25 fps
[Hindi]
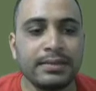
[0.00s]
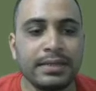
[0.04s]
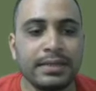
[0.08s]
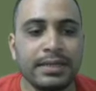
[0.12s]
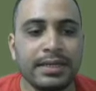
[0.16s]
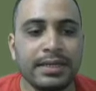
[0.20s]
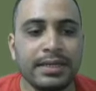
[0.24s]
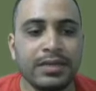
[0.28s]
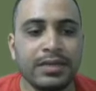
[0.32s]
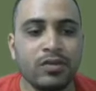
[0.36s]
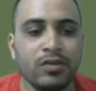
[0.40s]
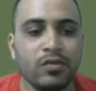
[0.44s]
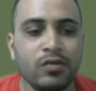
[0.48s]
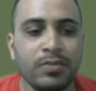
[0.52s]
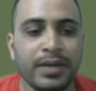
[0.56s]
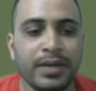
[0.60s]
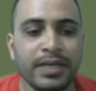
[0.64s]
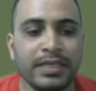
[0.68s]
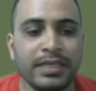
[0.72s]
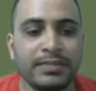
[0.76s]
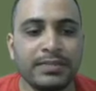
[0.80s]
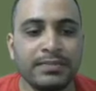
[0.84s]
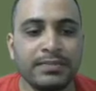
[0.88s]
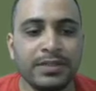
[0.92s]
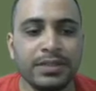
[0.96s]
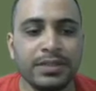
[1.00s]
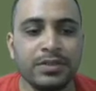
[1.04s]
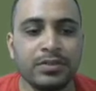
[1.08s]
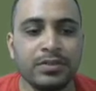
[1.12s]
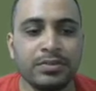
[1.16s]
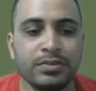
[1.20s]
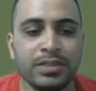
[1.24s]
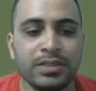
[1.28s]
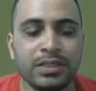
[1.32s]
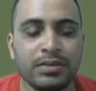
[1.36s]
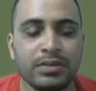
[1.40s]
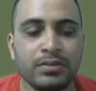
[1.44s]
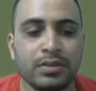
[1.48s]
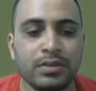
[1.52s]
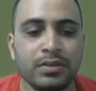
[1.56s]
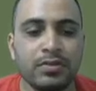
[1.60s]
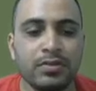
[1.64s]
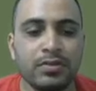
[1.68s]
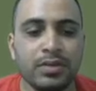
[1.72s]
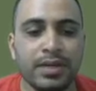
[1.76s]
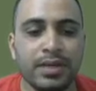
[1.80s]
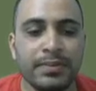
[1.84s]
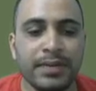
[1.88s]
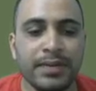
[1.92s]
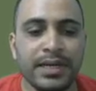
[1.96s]
ए क्यूब माइनस बी क्यूब इज इक्वल टू
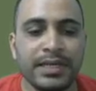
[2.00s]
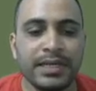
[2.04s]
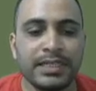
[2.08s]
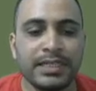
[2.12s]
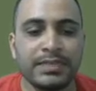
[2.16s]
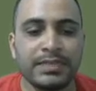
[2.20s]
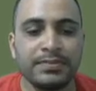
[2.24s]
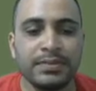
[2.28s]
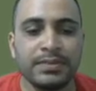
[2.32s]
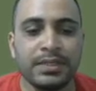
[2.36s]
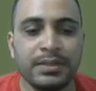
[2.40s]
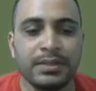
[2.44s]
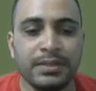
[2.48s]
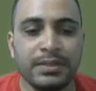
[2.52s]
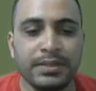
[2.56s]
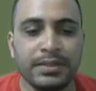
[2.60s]
ए माइनस बी